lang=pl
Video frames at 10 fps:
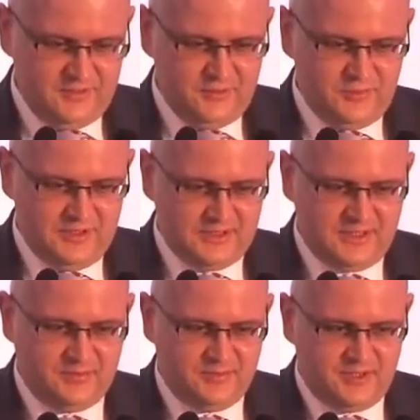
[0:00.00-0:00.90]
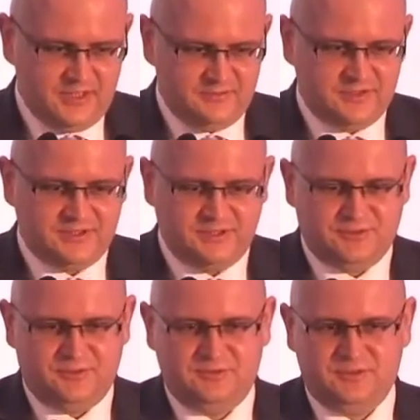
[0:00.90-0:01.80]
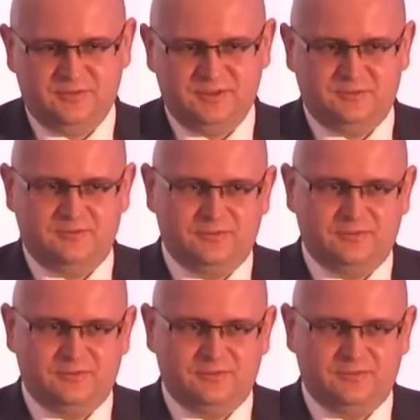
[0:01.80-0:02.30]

to była taka pierwsza rzecz, którą zrobiliśmy.